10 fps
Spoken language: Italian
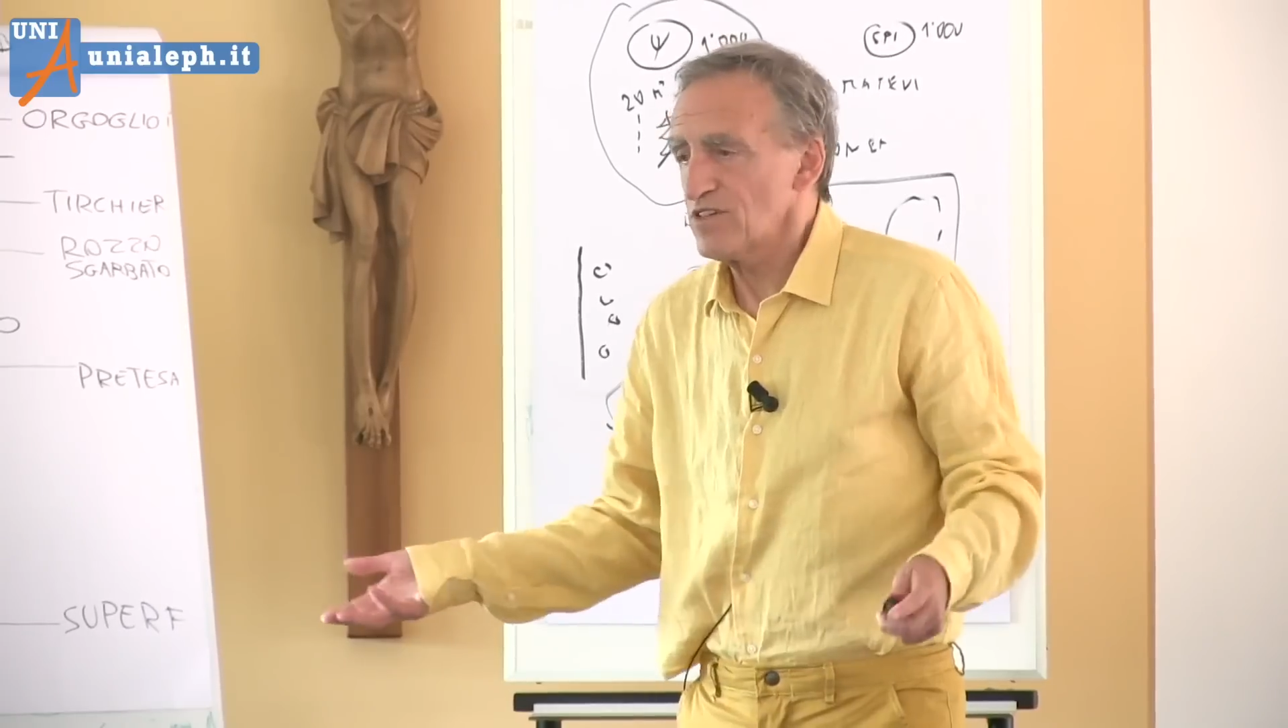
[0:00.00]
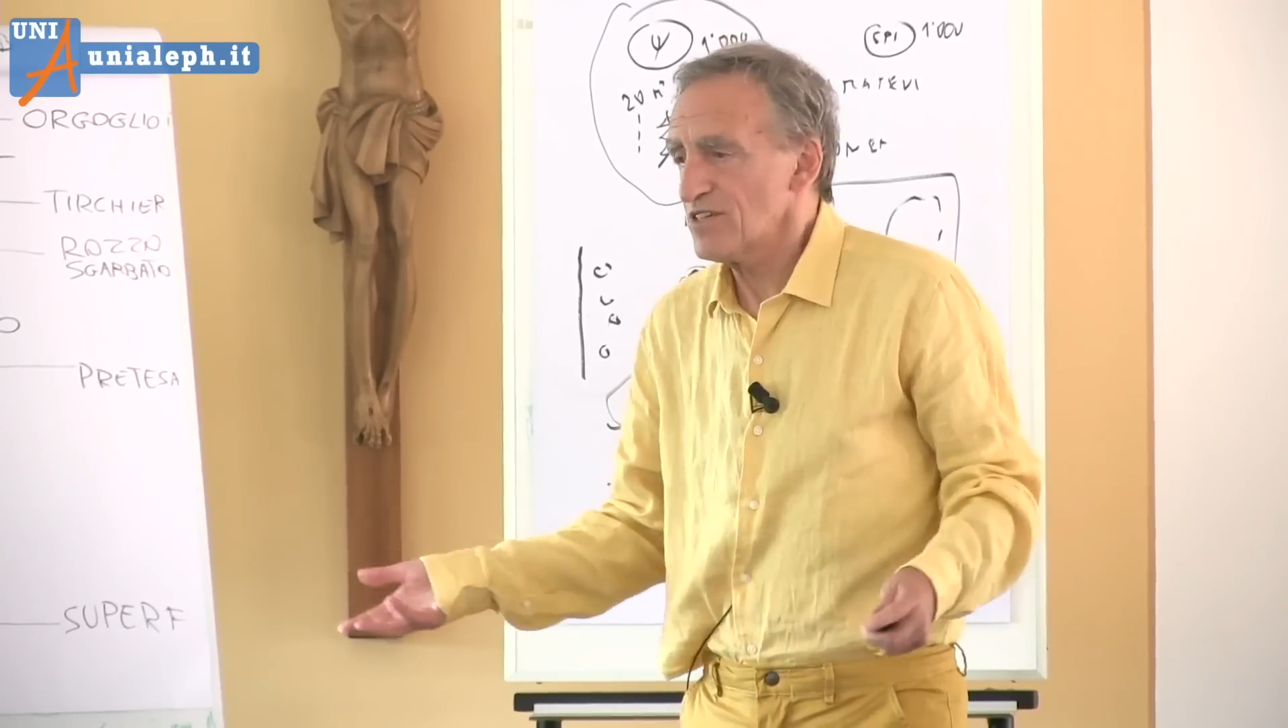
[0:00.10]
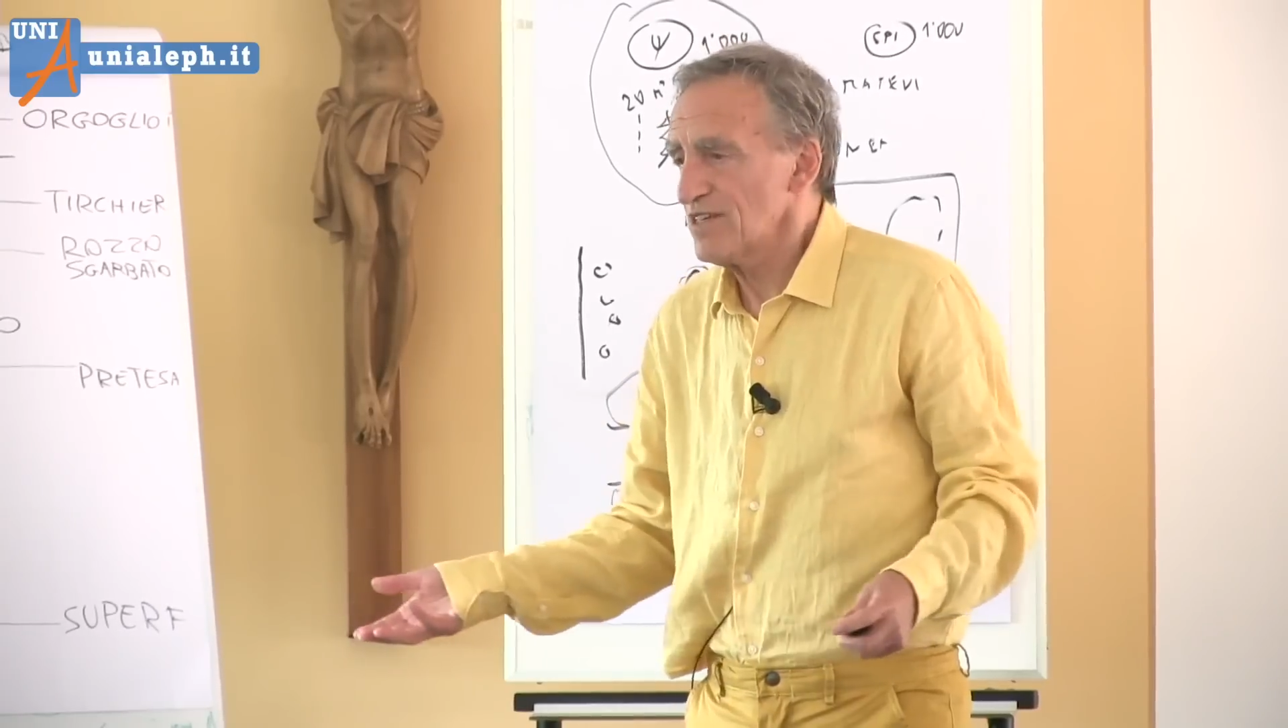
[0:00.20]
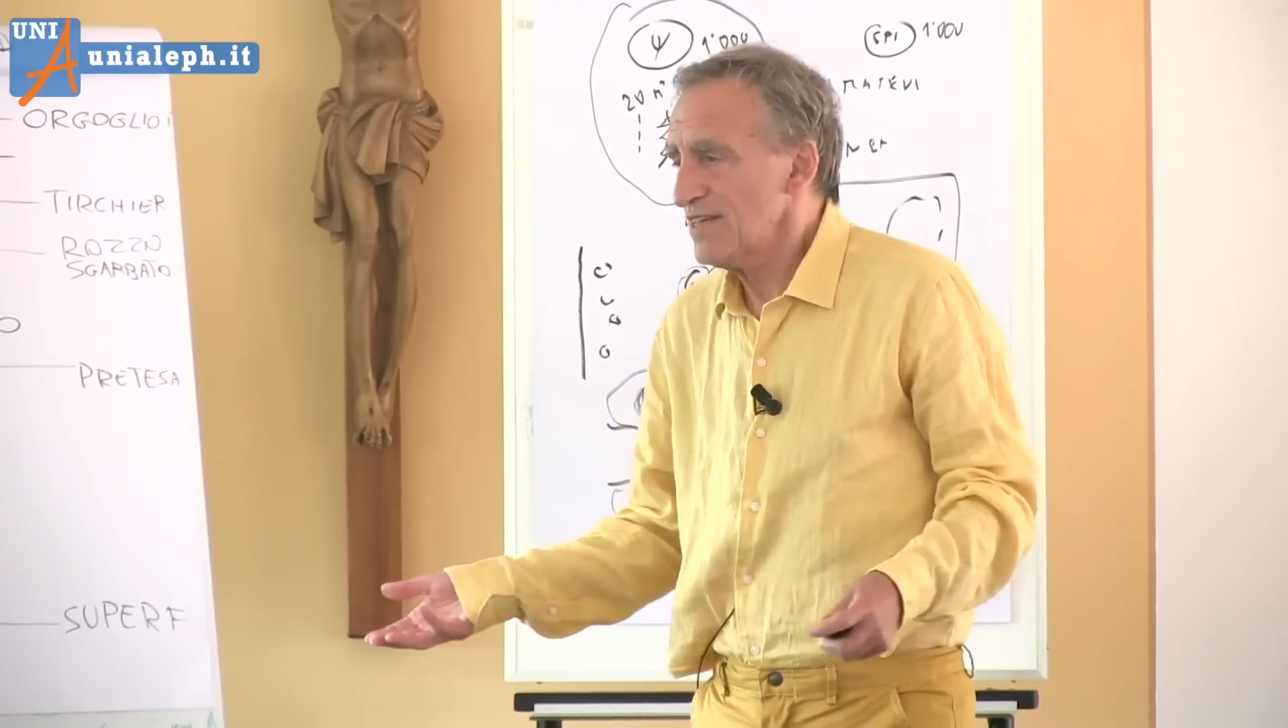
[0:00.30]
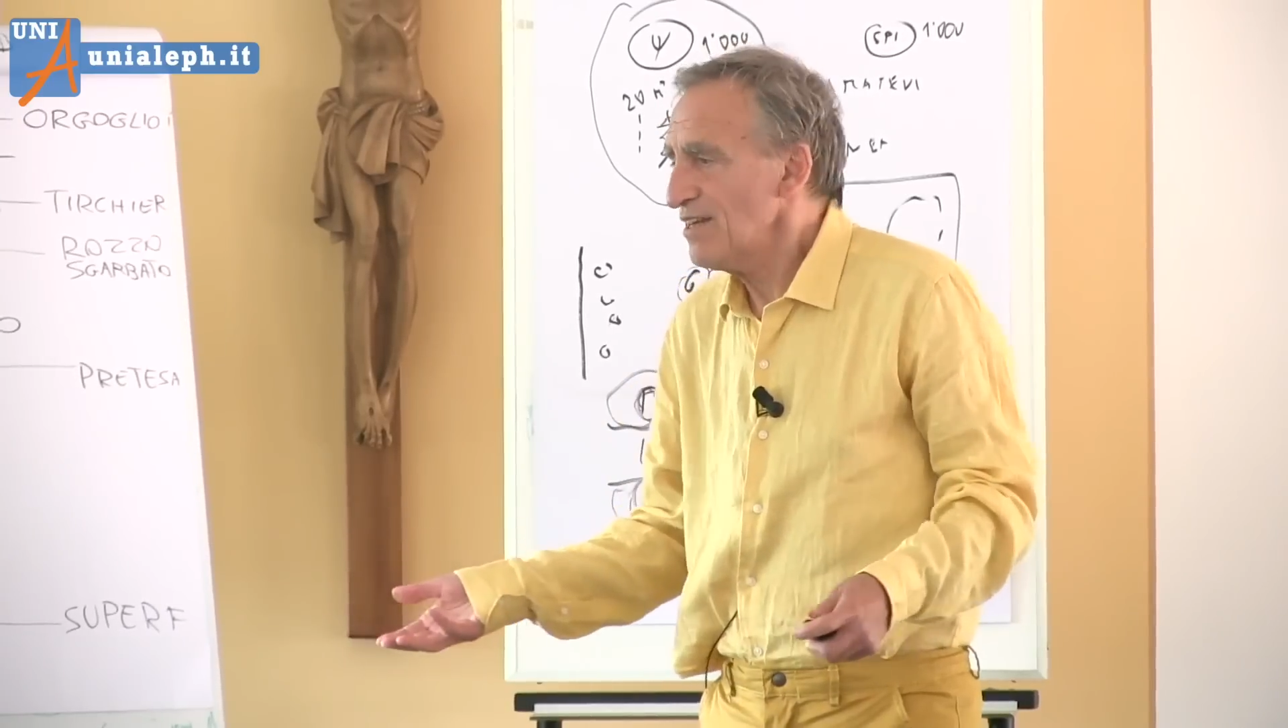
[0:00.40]

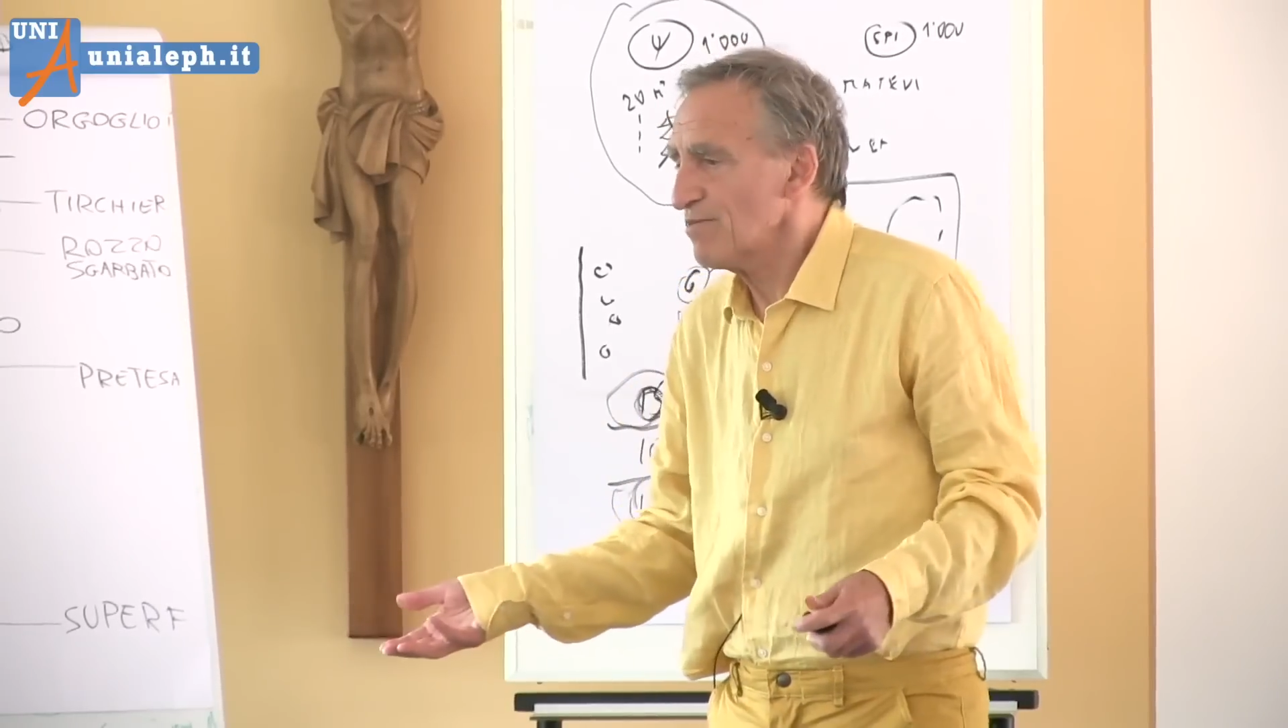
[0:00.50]
sentiero